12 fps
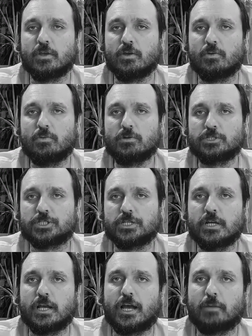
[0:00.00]
Hoje,
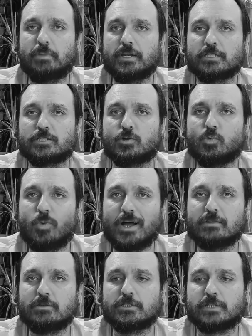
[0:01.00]
apenas
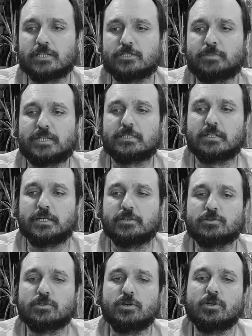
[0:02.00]
quatro estados
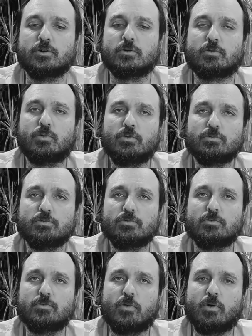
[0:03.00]
brasileiros contam
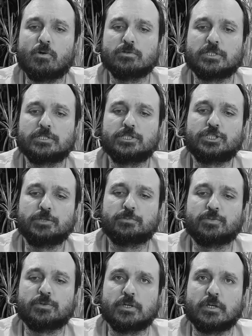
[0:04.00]
com órgãos desse
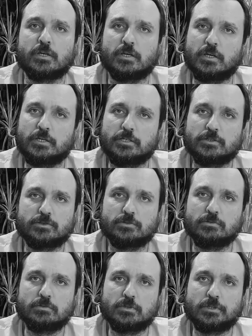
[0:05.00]
tipo, e
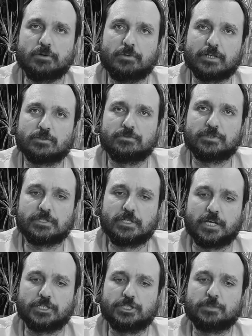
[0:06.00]
isso não é
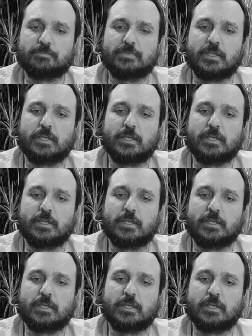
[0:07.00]
suficiente.